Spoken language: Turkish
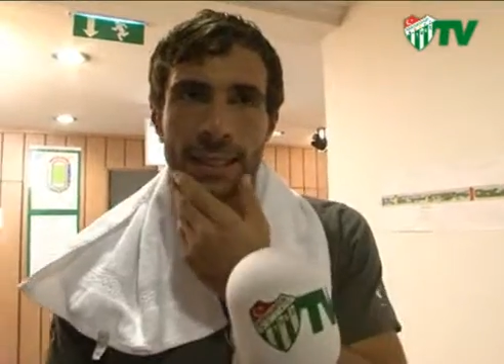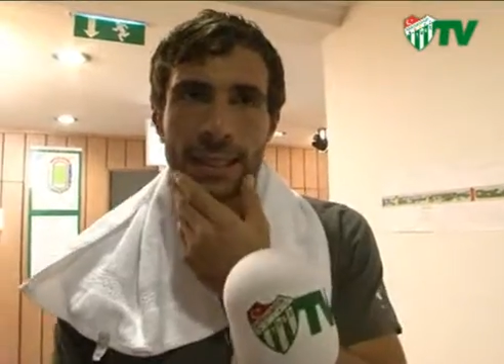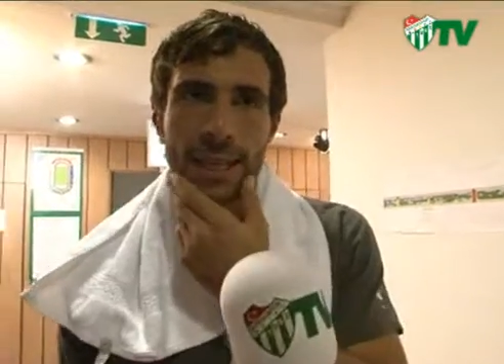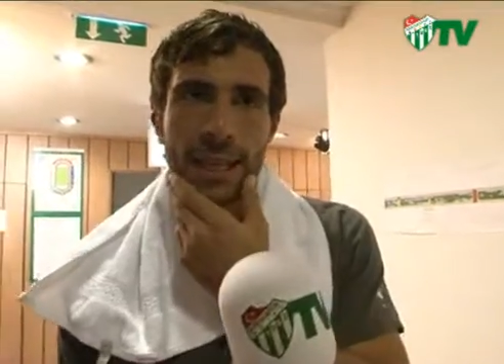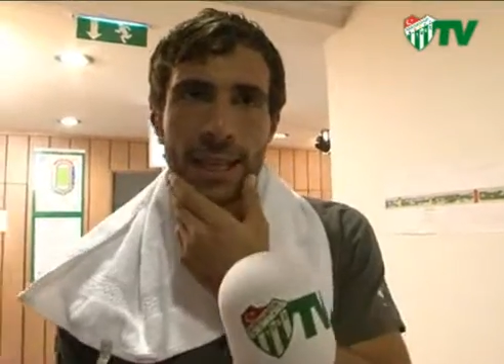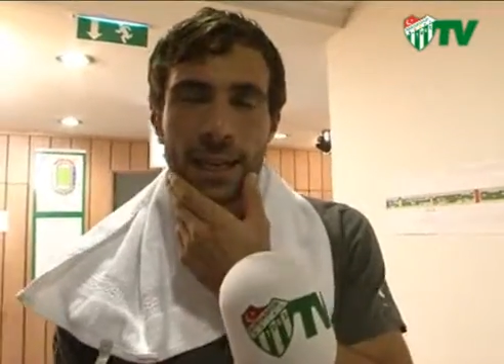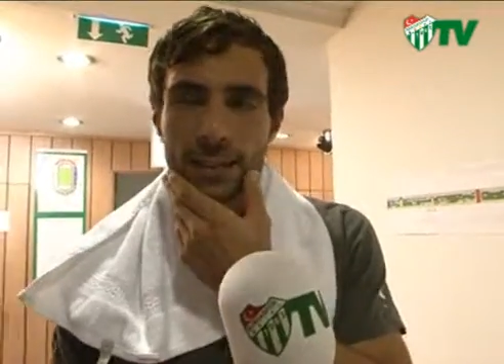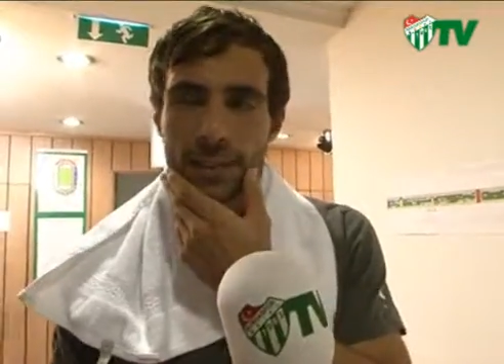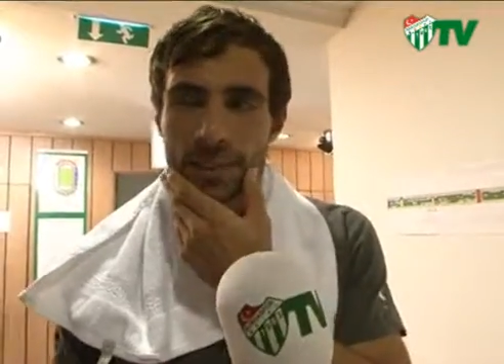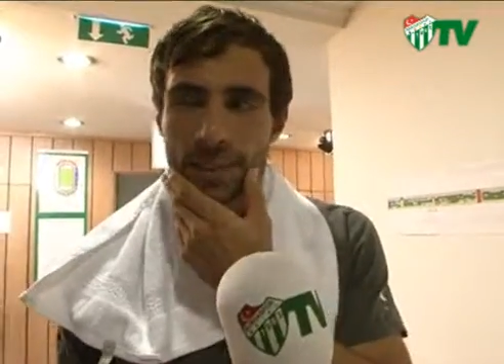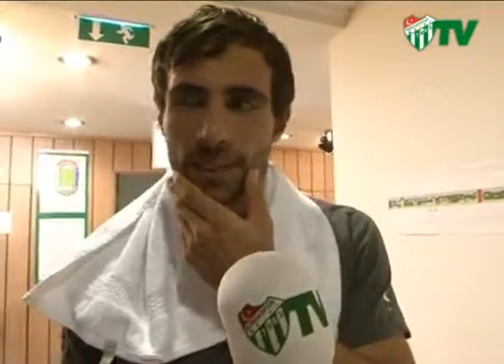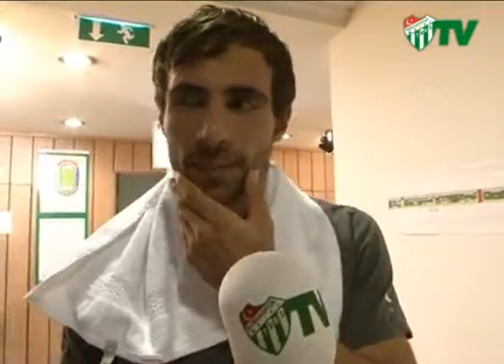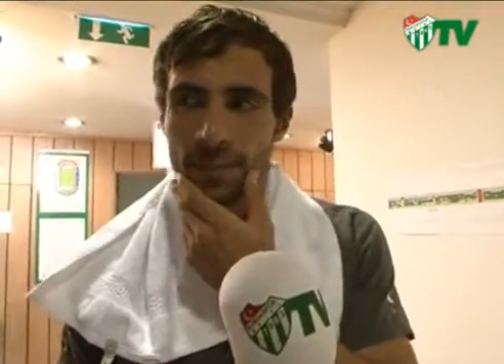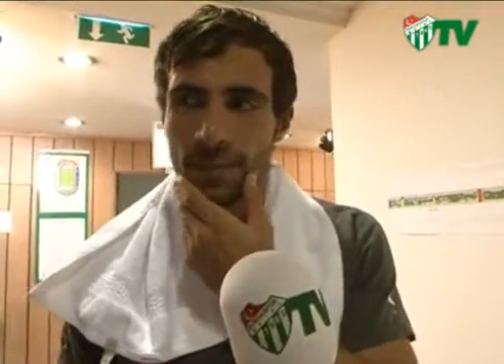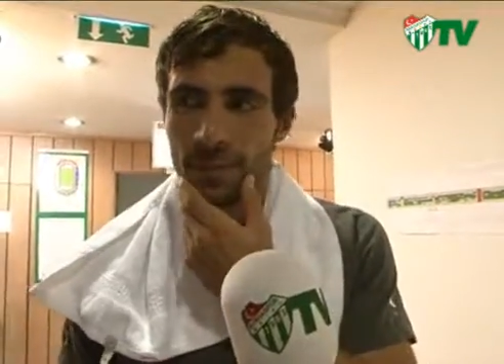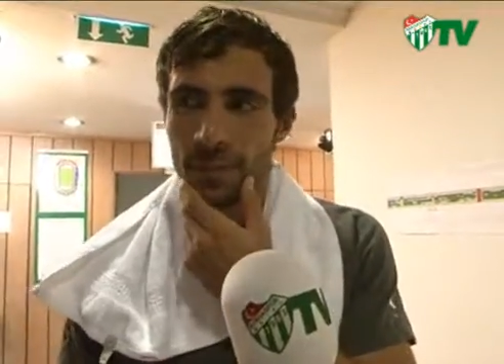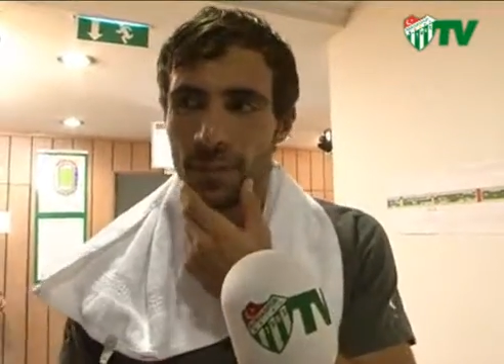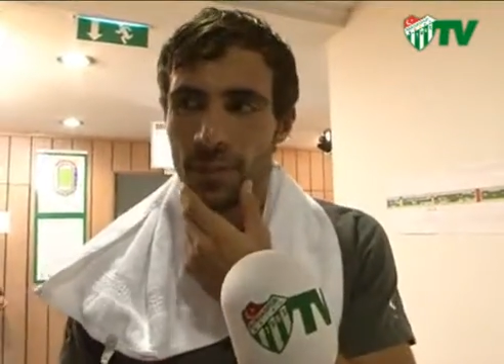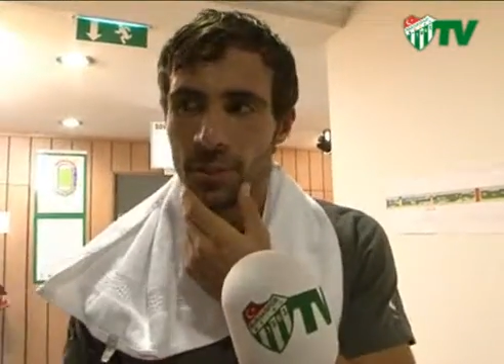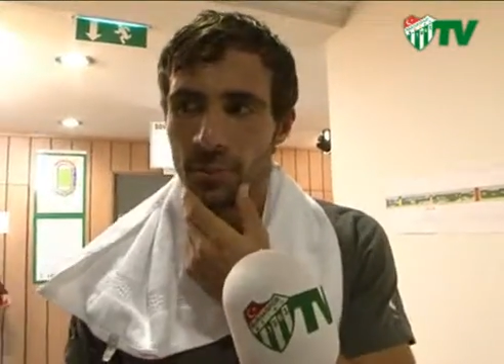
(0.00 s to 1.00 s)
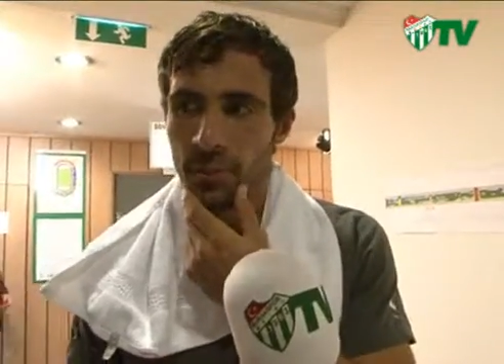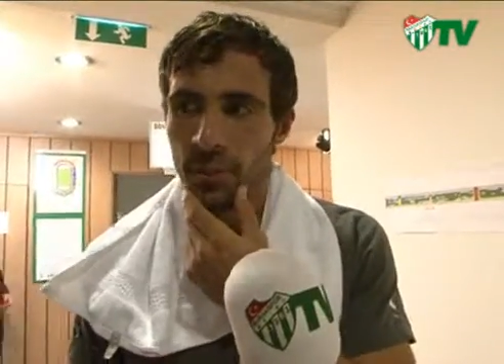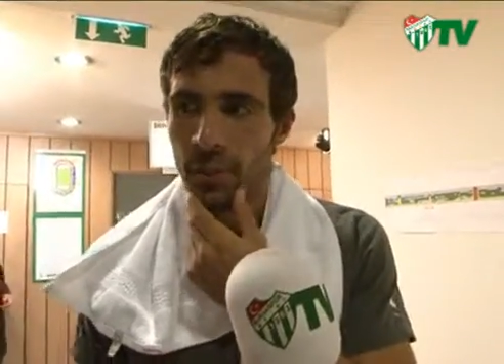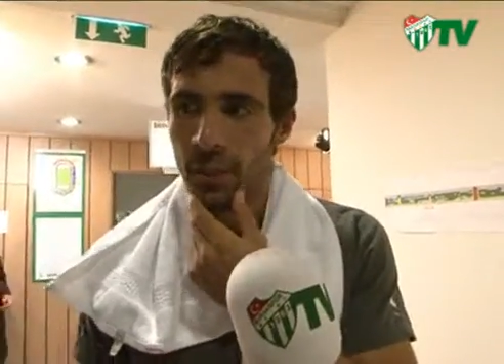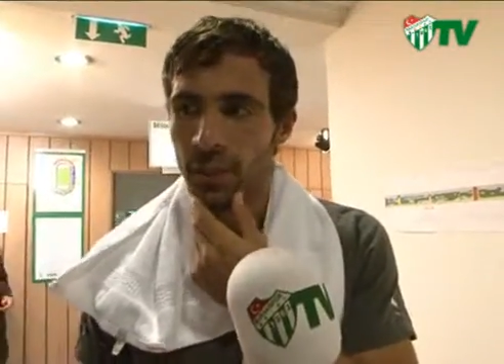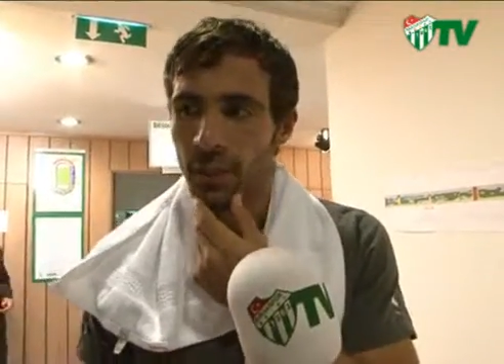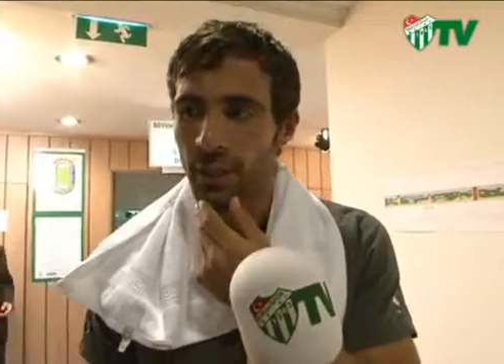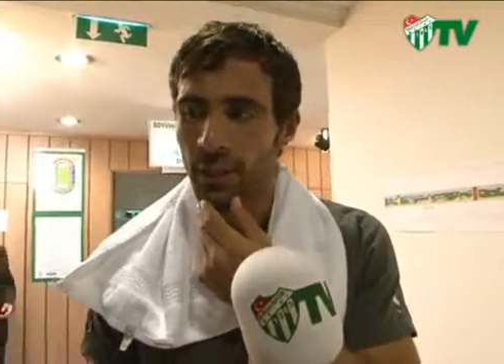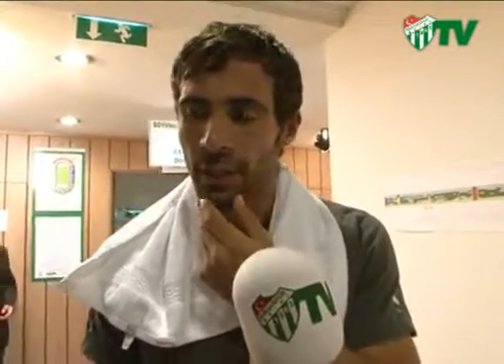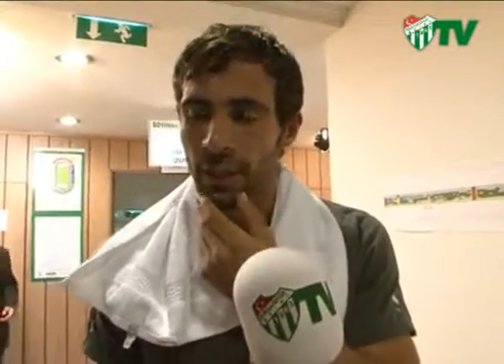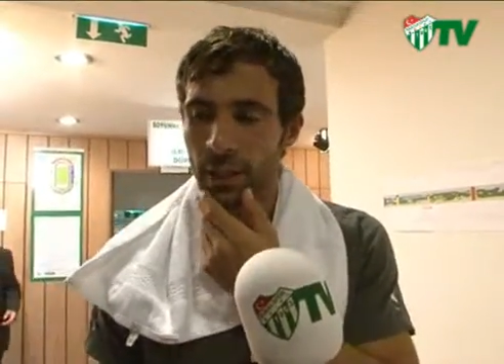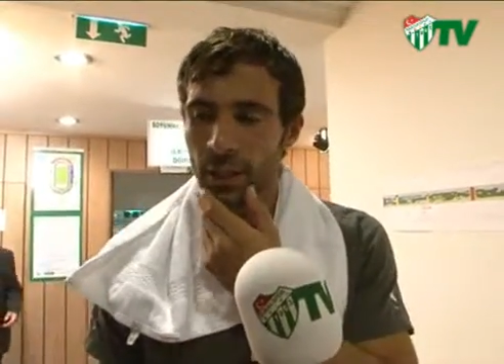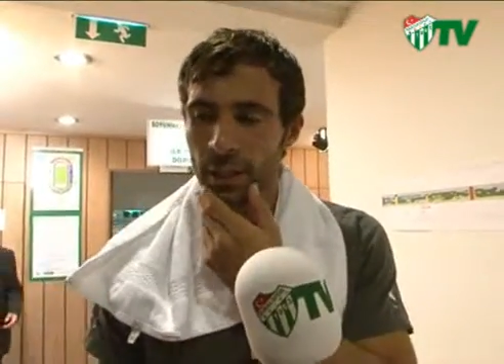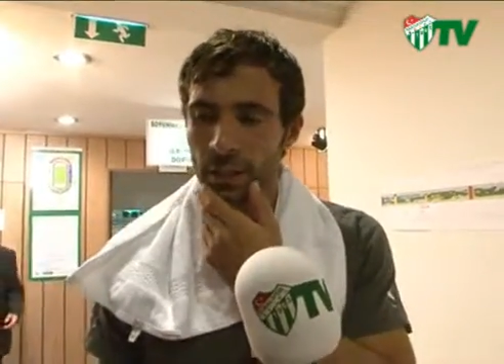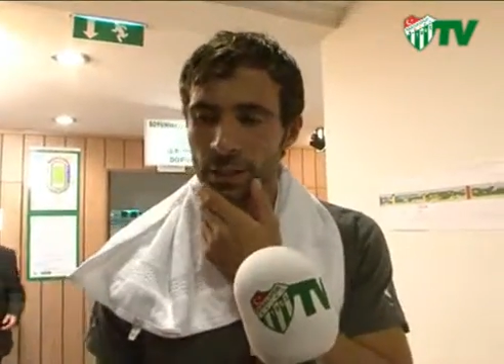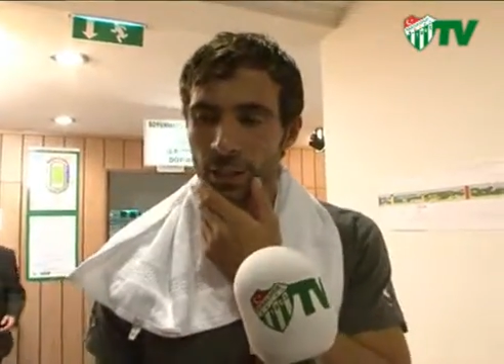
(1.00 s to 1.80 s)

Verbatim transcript: Ya da şimdi e,